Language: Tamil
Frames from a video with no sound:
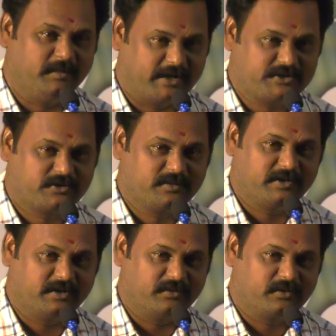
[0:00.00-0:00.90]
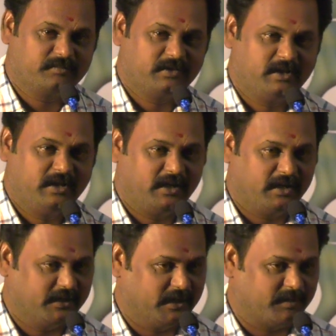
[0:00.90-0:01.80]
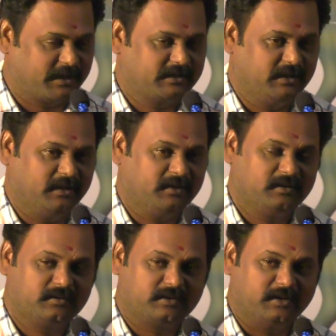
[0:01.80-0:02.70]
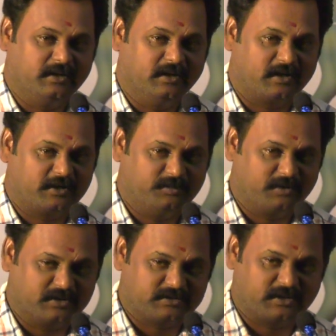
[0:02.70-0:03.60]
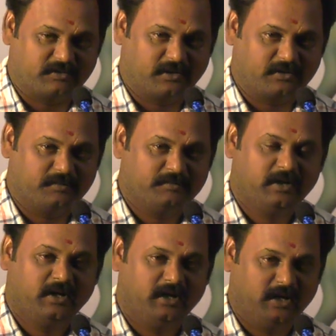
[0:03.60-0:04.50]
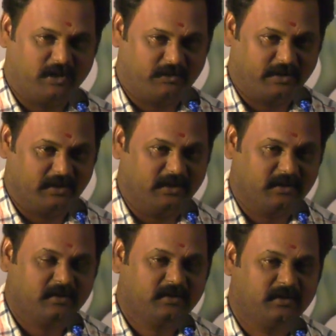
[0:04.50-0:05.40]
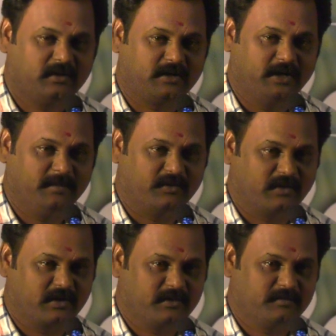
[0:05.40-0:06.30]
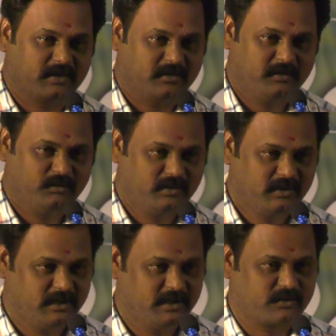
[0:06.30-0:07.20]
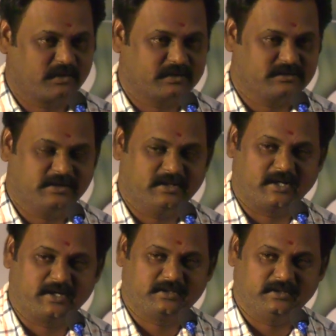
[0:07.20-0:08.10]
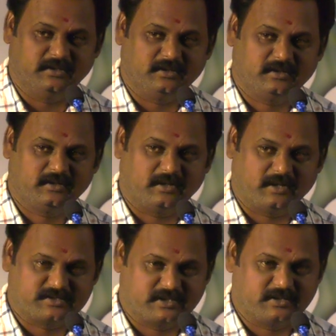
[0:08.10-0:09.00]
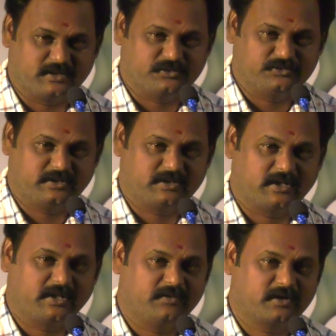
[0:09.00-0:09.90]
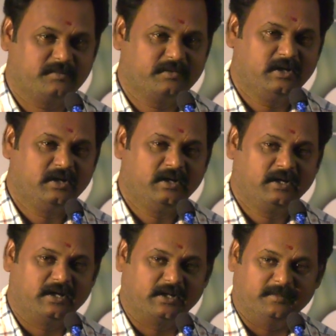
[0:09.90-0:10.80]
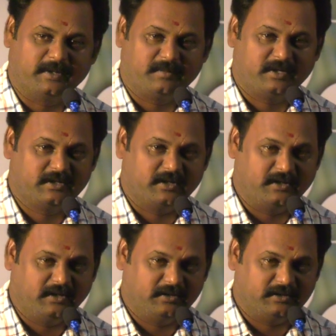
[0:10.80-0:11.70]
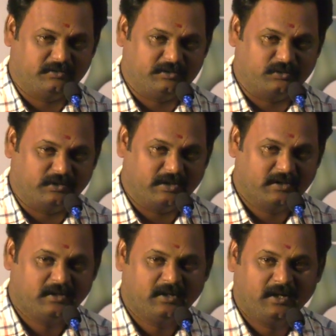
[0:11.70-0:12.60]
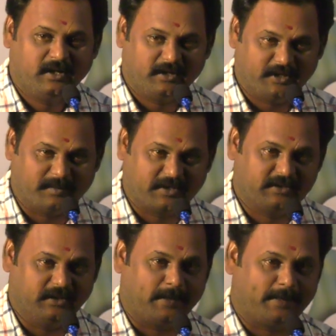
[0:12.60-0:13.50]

மகிழ்ச்சியோடும் இருக்கின்றோம் இந்த படத்தை தந்த ராஜமுருகன் சார் அவர்களுக்கும் அவருடைய டீம் அவர்களுக்கும் இயக்குநரை சேர்ந்த அனைத்து அசிஸ்டன்ட் அசோசியேட் அனைவருக்கும் எனது மனமார்ந்த நன்றியை தெரிவித்துக் கொள்கிறேன் இந்த படத்தை